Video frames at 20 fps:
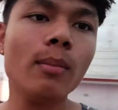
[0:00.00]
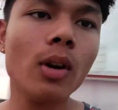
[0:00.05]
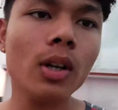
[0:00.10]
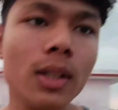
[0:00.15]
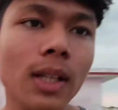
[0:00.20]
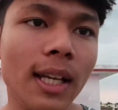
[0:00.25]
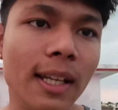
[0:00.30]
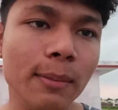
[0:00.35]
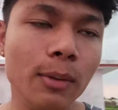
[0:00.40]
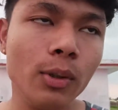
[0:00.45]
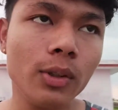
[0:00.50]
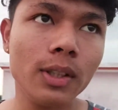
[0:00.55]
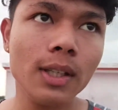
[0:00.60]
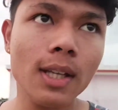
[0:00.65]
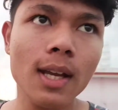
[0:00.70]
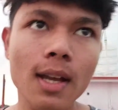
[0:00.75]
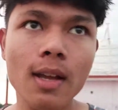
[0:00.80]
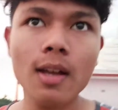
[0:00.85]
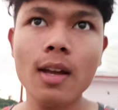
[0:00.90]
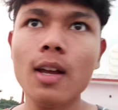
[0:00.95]
बहुत गर्मी होती
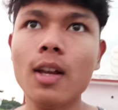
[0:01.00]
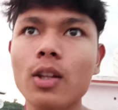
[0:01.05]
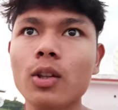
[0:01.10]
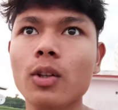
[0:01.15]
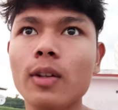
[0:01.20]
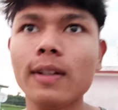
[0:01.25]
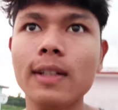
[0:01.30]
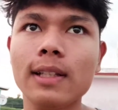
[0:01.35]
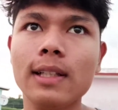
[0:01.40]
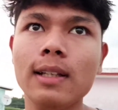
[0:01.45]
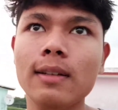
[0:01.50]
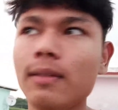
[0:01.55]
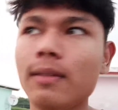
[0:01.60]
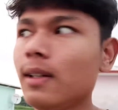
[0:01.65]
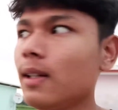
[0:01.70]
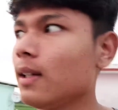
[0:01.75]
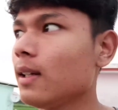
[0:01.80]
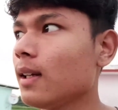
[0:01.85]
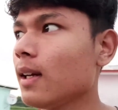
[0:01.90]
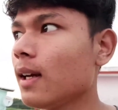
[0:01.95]
है तो इसलिए
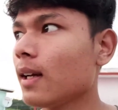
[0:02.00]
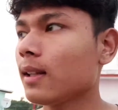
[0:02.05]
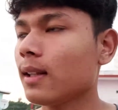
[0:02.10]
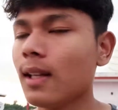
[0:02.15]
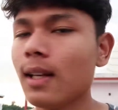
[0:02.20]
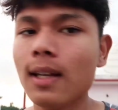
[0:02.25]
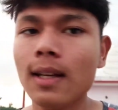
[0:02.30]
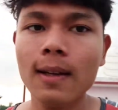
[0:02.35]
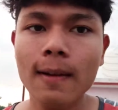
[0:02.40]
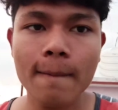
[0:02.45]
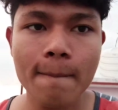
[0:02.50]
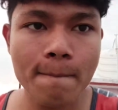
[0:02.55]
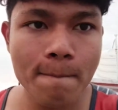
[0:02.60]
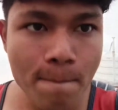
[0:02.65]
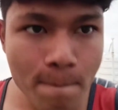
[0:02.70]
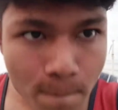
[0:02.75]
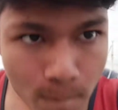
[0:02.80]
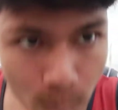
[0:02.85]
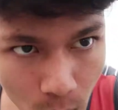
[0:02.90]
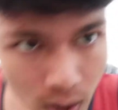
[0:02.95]
फिर कहते हैं
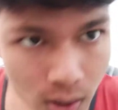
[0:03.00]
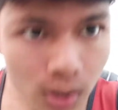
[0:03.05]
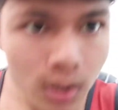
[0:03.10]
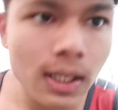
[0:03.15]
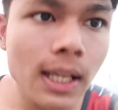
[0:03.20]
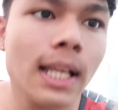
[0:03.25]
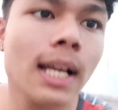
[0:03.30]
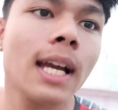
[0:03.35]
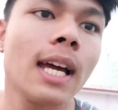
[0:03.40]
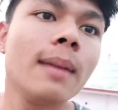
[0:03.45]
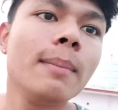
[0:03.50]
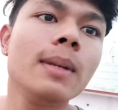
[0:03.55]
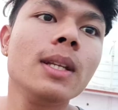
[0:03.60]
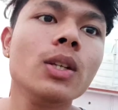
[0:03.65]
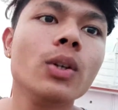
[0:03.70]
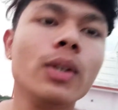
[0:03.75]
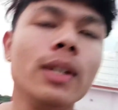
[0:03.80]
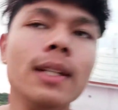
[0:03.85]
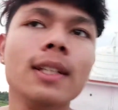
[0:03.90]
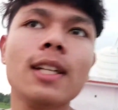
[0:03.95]
ज़्यादा गर्मी नहीं
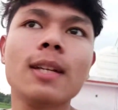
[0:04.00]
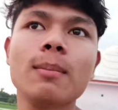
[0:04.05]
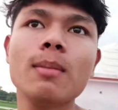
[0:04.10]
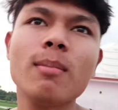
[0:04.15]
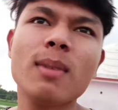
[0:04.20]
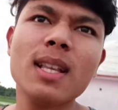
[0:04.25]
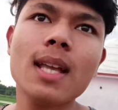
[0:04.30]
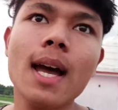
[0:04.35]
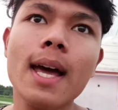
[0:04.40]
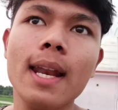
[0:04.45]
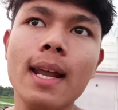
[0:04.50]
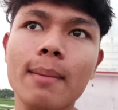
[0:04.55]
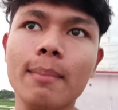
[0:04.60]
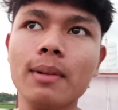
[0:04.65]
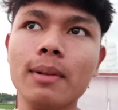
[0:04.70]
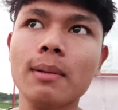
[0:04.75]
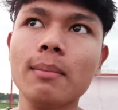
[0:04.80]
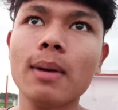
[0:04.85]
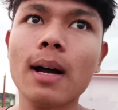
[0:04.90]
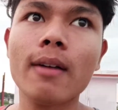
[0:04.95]
हो रही है छत में मज़ा आ रहा है
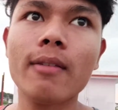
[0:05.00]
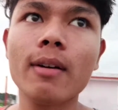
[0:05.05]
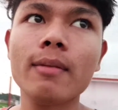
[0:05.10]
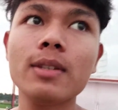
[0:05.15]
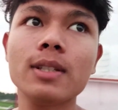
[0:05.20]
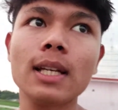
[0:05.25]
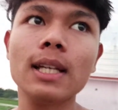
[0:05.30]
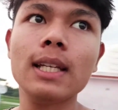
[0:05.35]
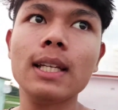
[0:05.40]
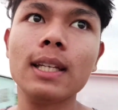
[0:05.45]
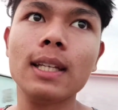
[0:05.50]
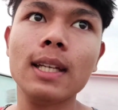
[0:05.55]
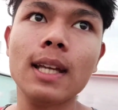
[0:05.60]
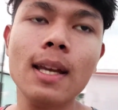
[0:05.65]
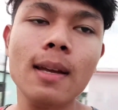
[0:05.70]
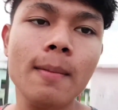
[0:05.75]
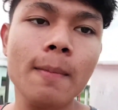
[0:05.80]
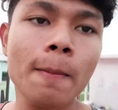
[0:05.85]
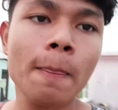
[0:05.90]
मतलब हवा भी चली रही है